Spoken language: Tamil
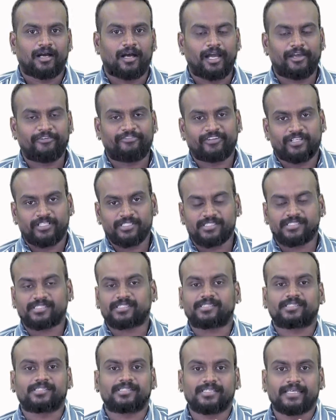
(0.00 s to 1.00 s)
ஹாய் ஃப்ரெண்ட்ஸ்
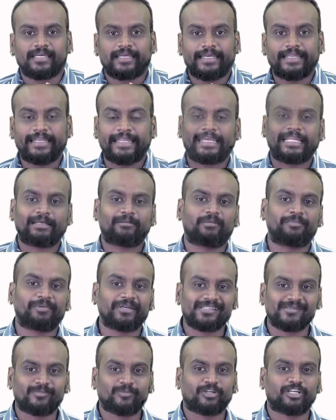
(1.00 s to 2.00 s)
இன்றைக்கி நம்ம
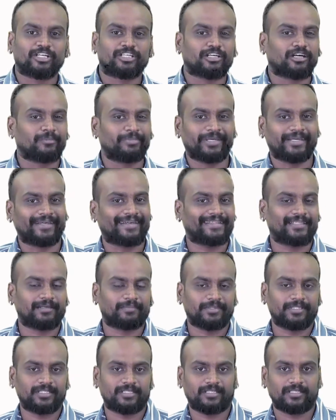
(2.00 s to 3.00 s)
பேச போகிற டாபிக் எதை
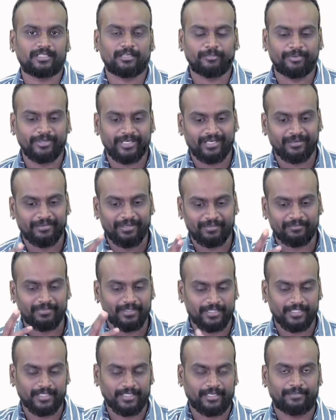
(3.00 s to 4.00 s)
பற்றின டாபிக் அப்படின்னு
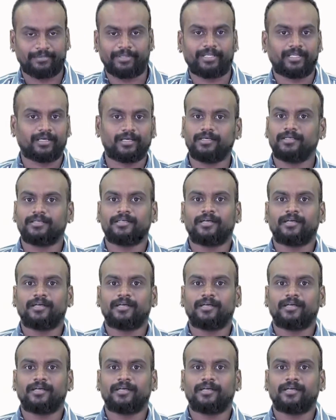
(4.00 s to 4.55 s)
பார்த்தீங்க அப்படின்னா